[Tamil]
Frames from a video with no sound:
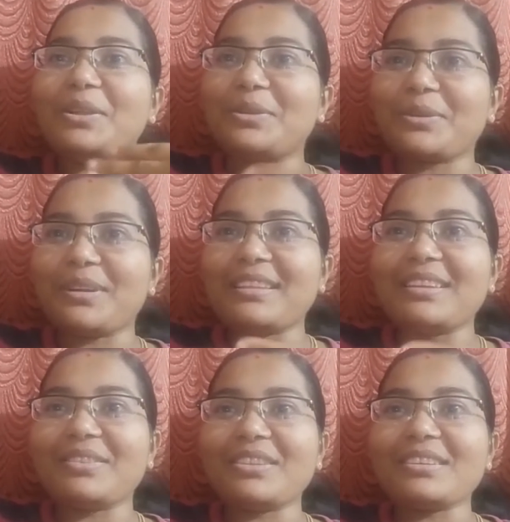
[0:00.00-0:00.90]
இன்னொரு
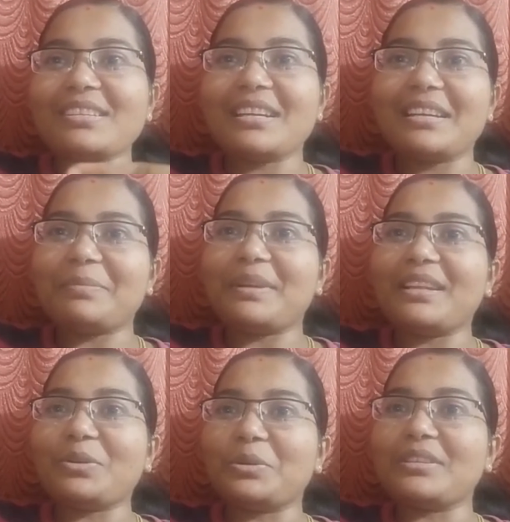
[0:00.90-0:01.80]
குழந்தைக்கு வந்து ஷேர்
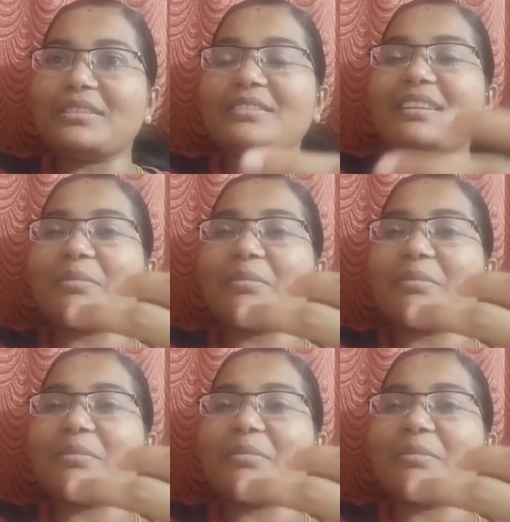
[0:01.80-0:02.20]
பண்ணி கொடுத்துட்டு